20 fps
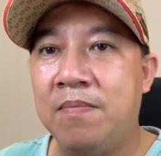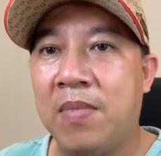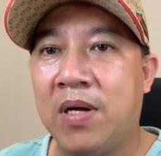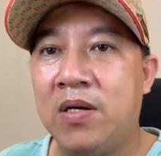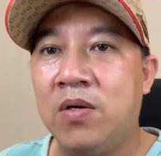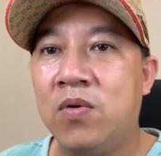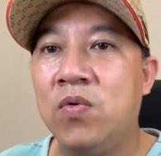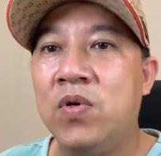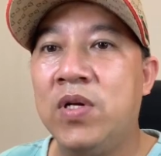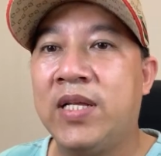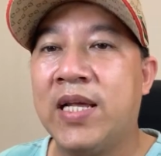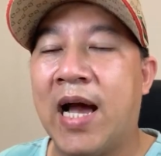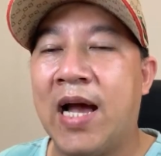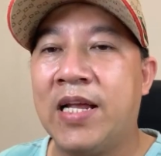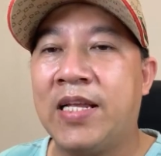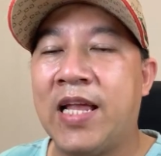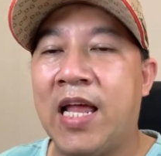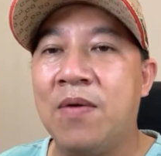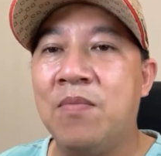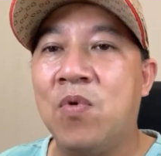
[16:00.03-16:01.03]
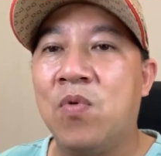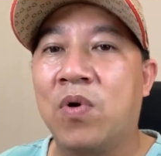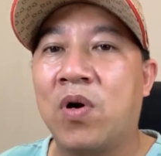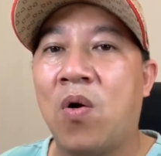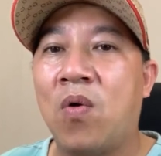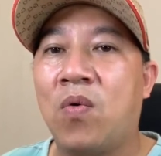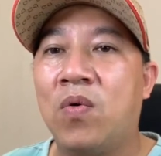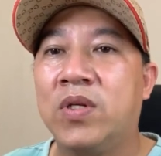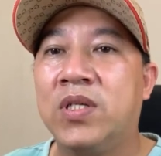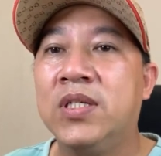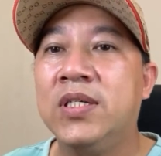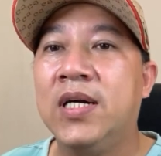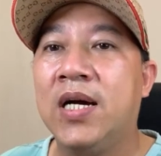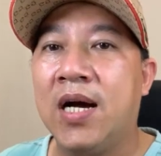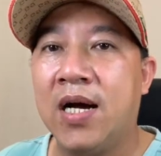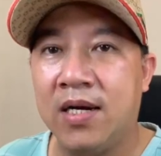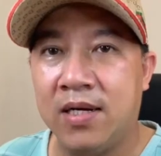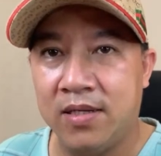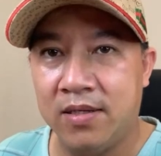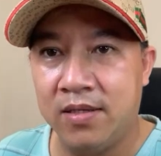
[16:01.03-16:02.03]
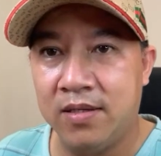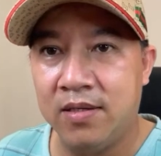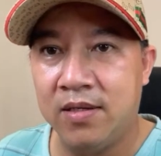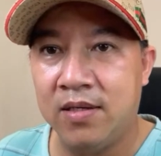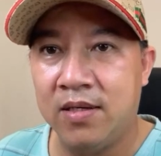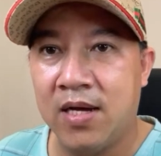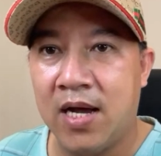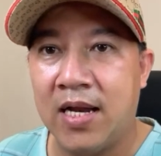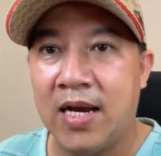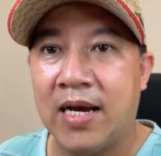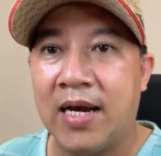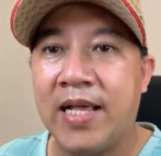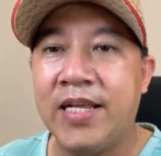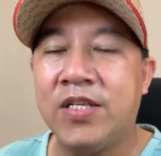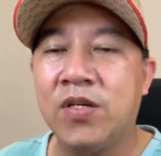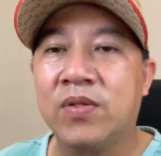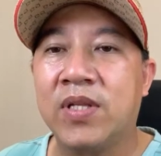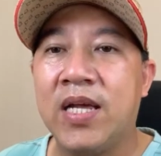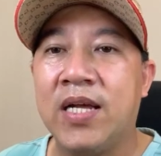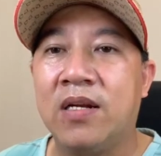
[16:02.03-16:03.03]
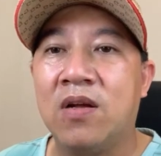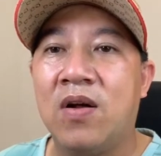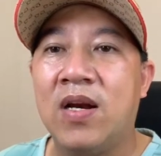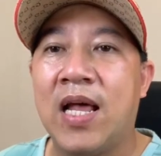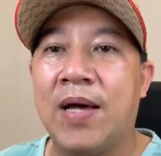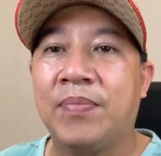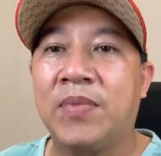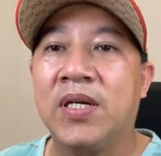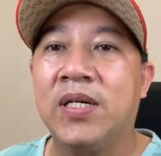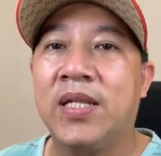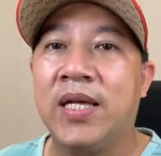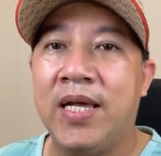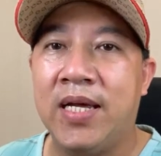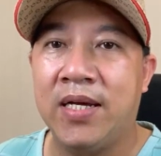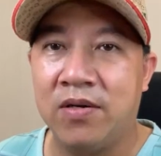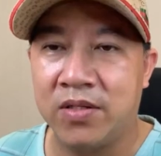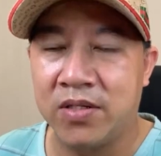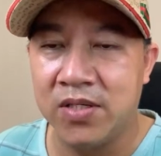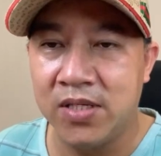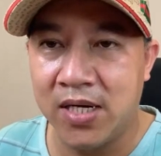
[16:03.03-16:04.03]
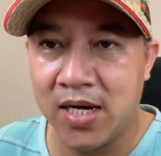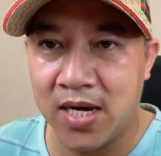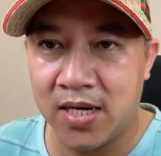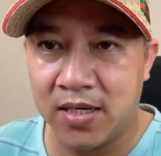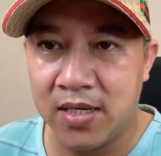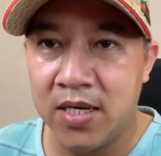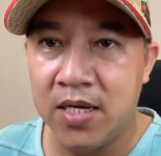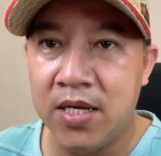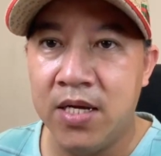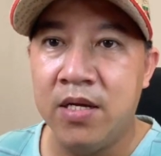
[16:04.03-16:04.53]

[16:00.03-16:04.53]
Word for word: mà nuôi dạy trẻ mồ côi còn sướng hơn, hay là lấy số tiền đó làm từ thiện còn sướng hơn.